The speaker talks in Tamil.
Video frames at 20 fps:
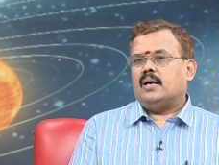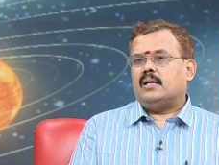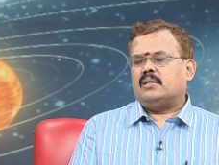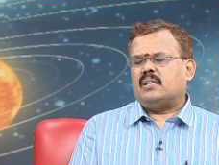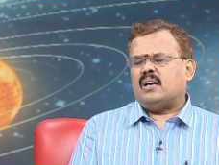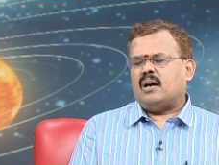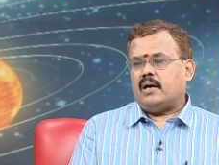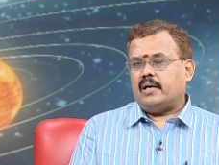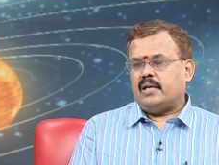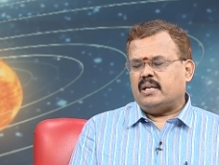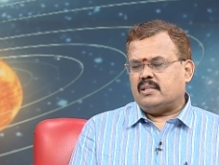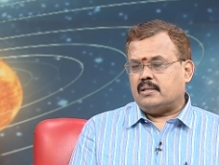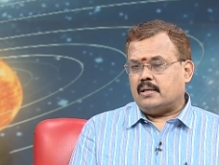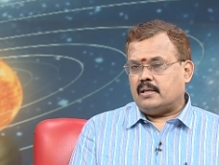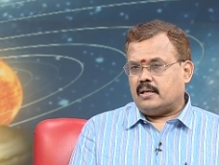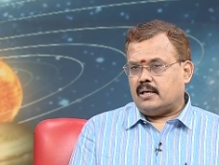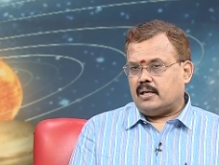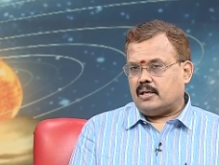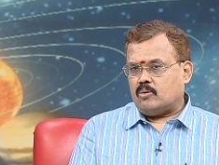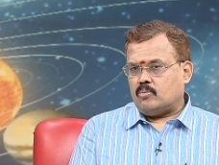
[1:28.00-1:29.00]
அந்த ஆயுள்
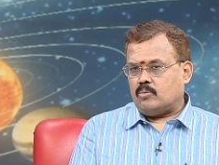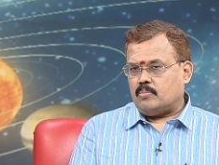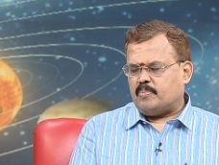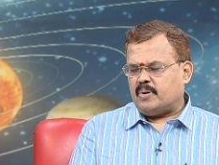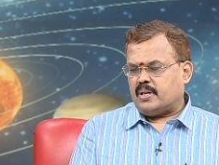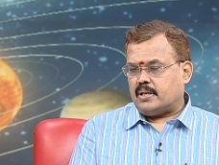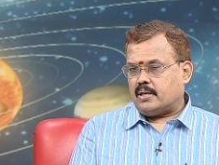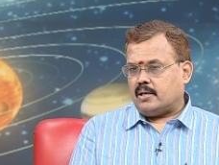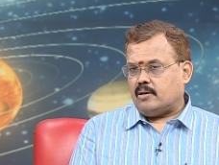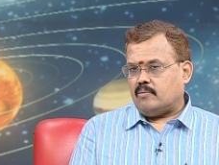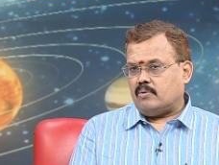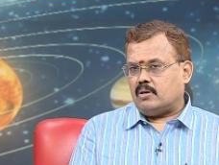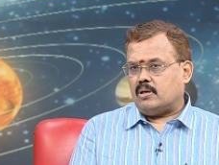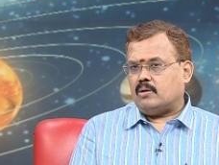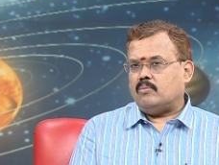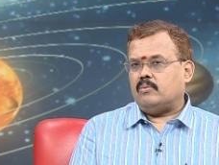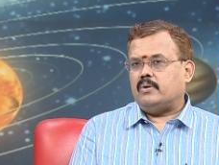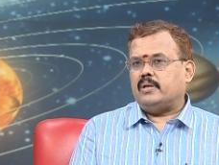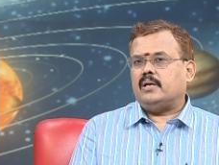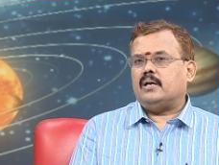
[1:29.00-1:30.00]
தண்டனைக்கு உட்பட்ட
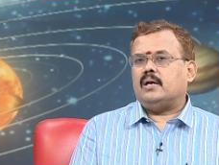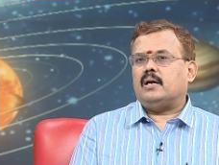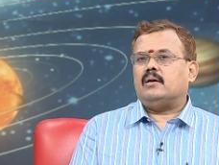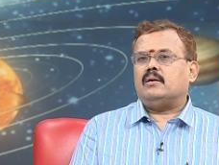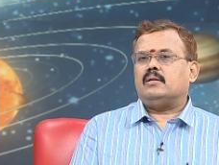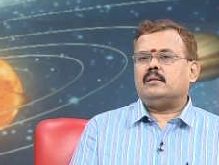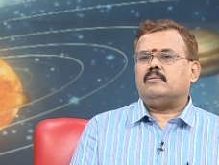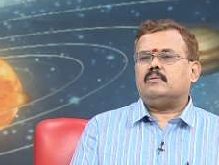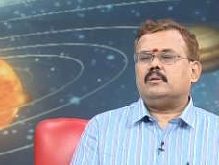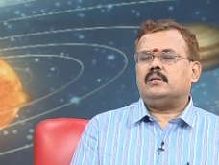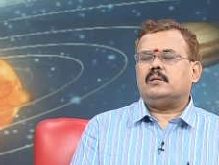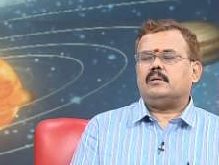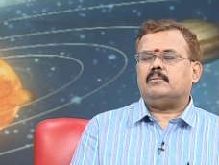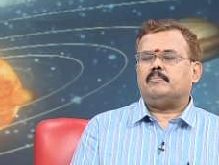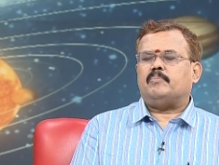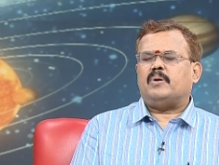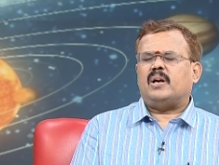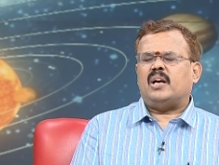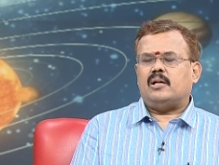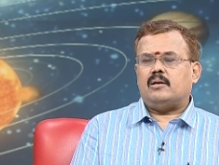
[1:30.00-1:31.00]
இவர்களுடைய இது வந்து
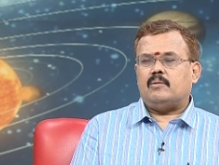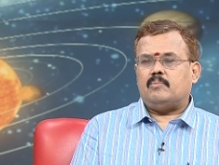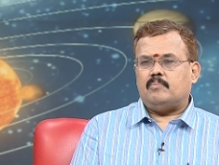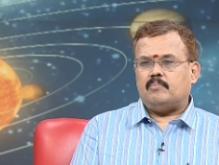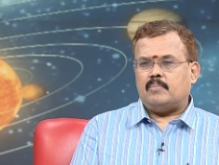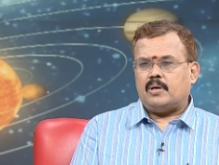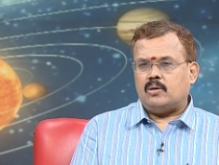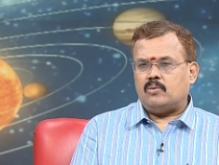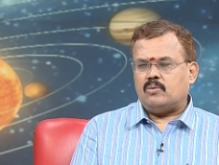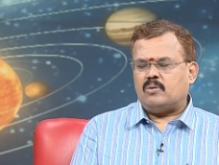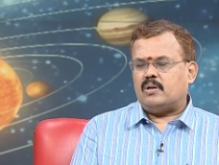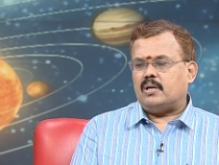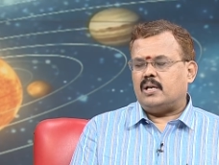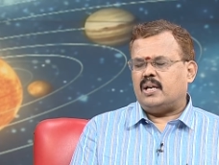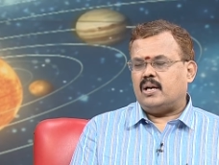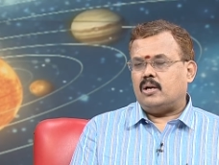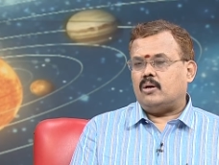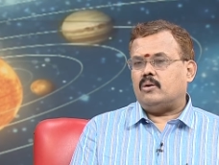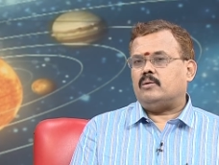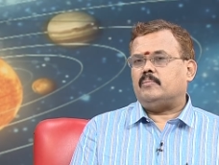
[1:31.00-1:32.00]
பலர் மனுக்கள்
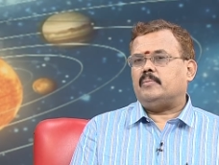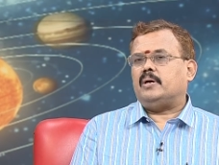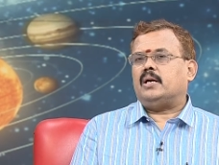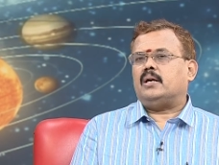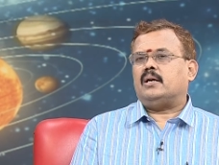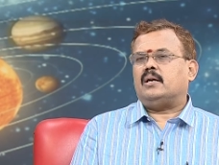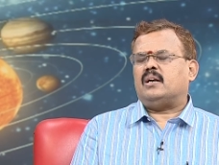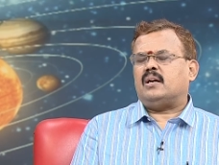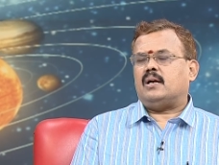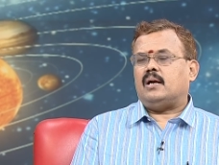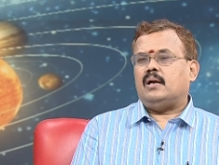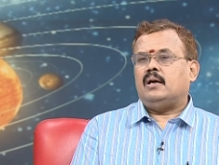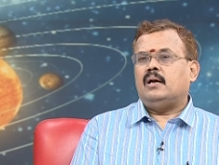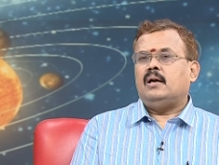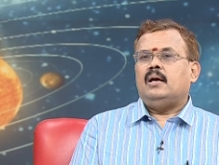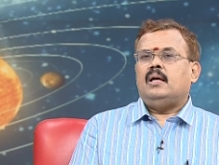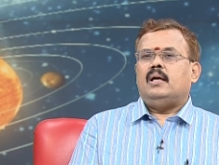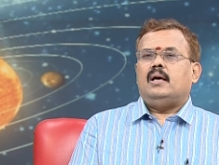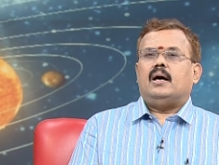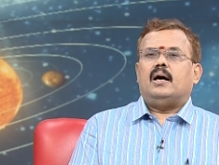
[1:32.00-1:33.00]
எல்லோரும் ஏனென்றால்
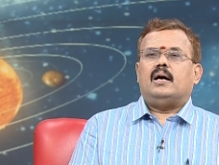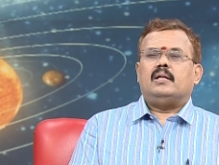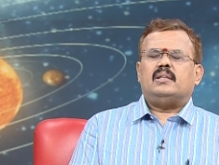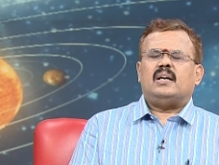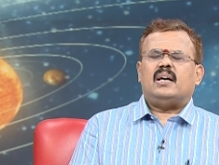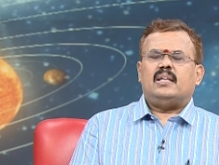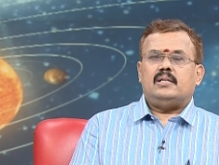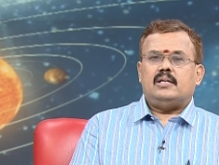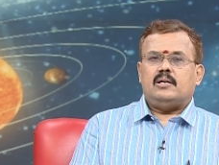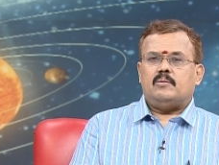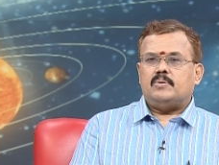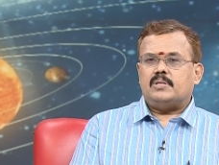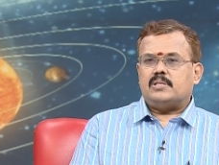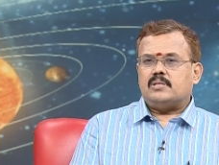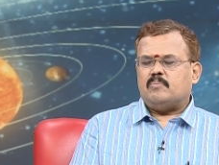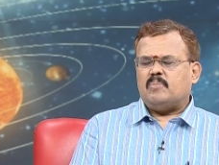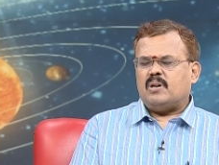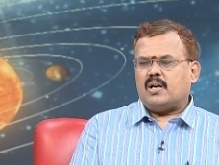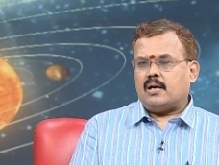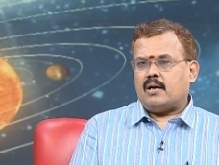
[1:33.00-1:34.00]
அந்த
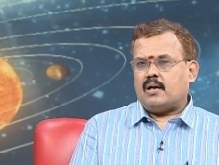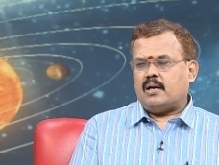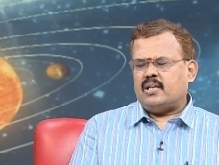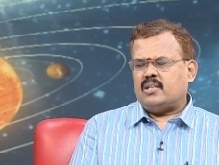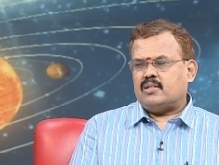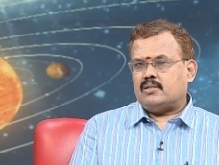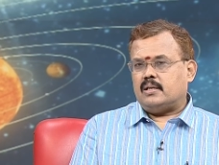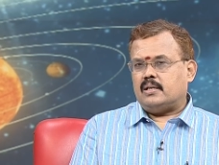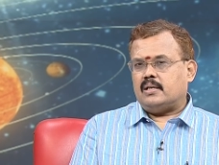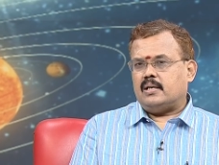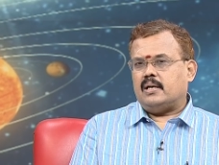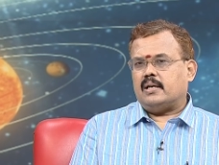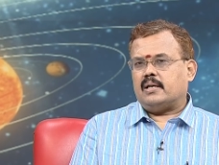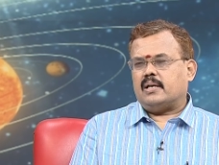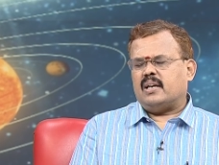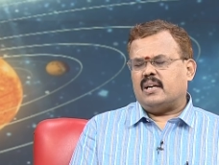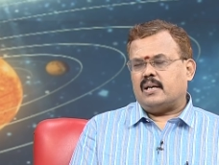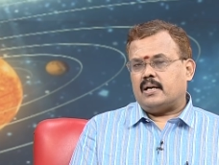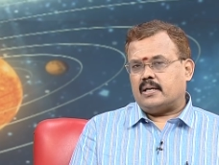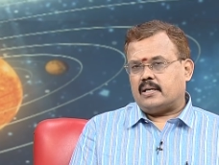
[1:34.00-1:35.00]
அதிகபட்சமான ஆயுள்
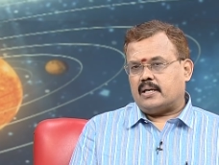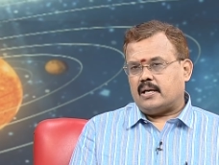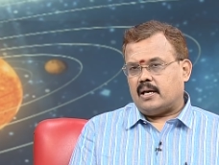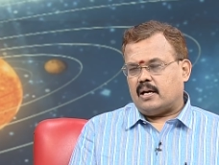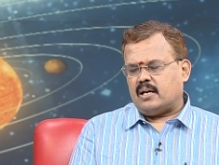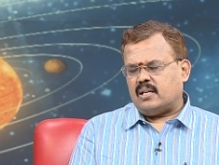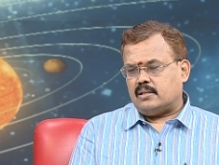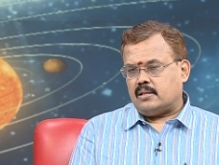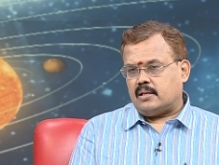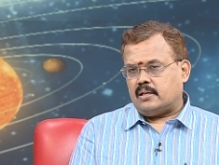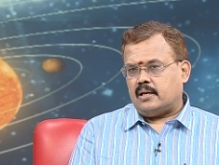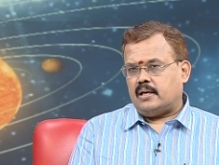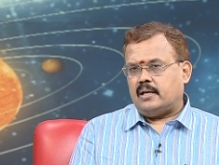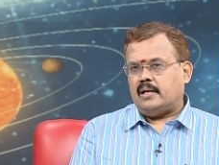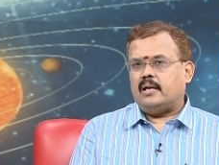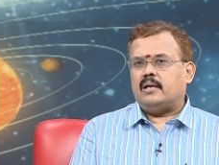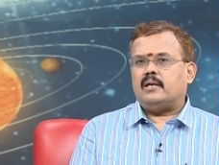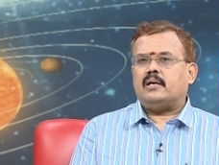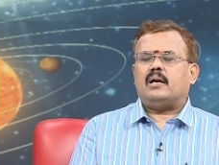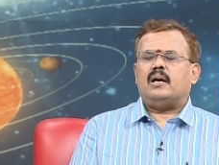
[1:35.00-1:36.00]
தண்டனைக்கே இரட்டை ஆயுள்
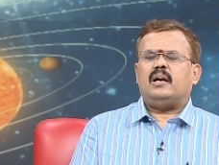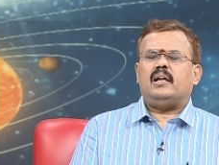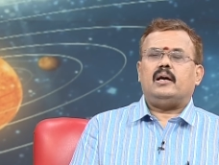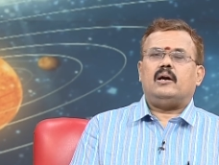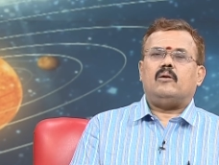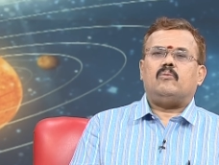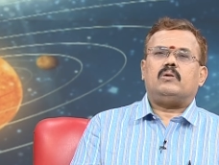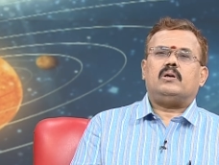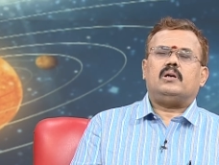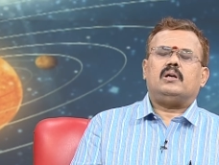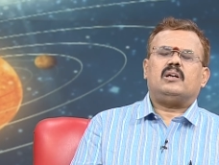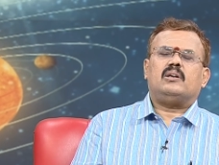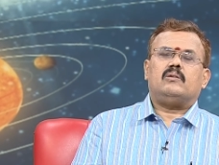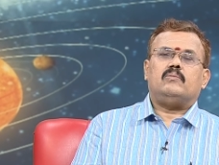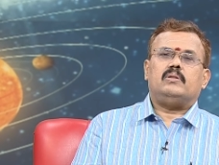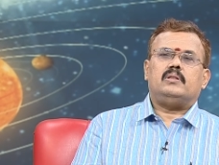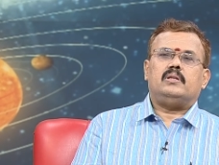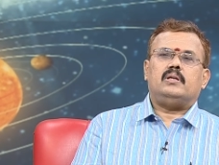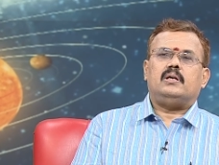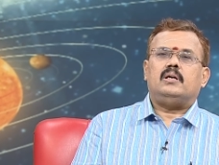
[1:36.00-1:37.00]
தண்டனை என்றாலே அவர்களுக்கு
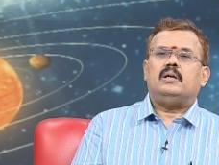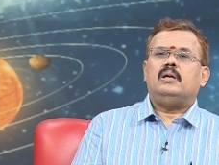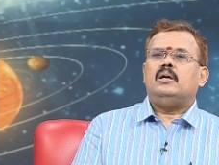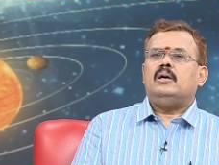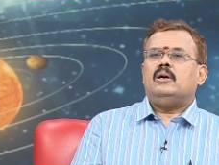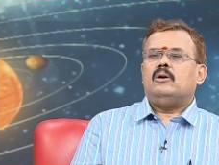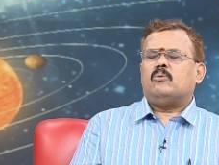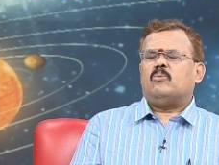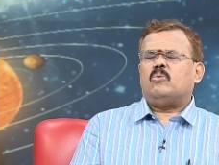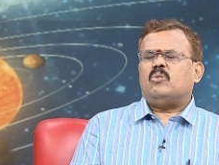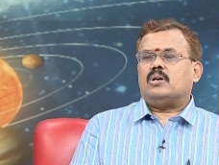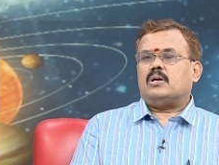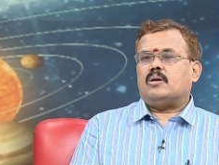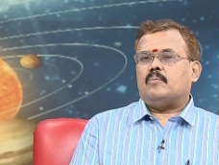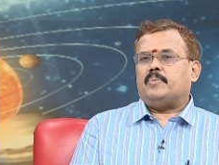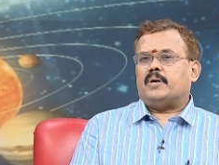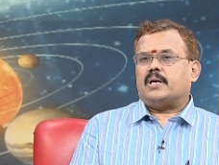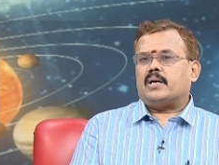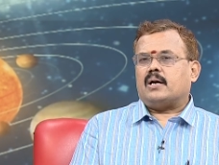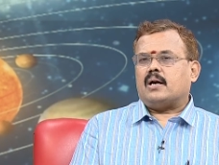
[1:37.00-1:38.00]
வந்து
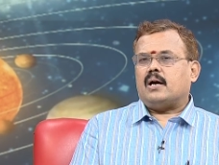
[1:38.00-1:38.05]
கொடுக்கப்பட்ட